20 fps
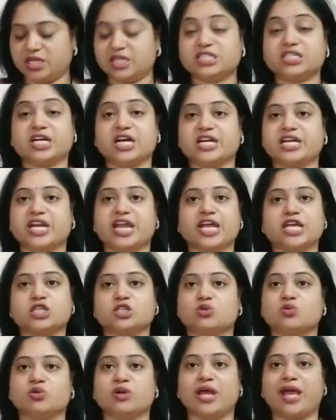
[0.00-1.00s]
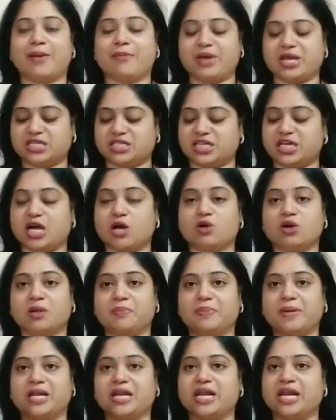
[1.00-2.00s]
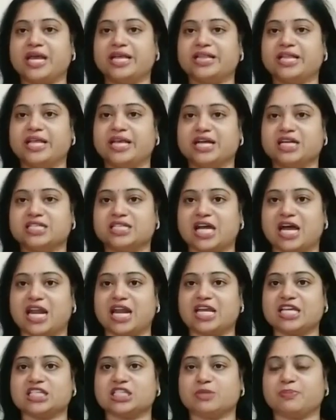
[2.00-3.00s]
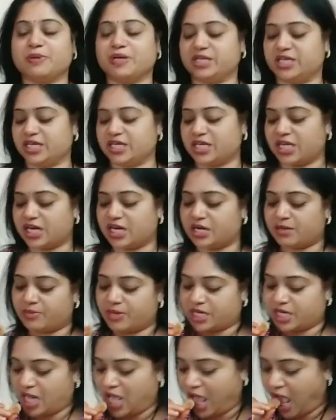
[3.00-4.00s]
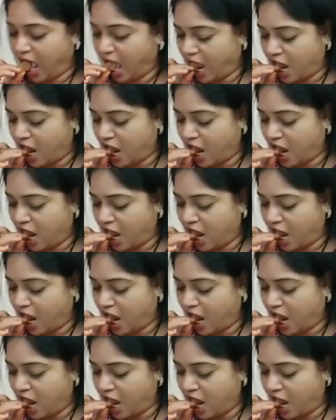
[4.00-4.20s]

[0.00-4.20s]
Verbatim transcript: నిజంగా టేస్ట్ కూడా అమేజింగ్ గా ఉంది పిల్లలైతే ఇంకా చాలా ఇష్టపడి తింటారనమాట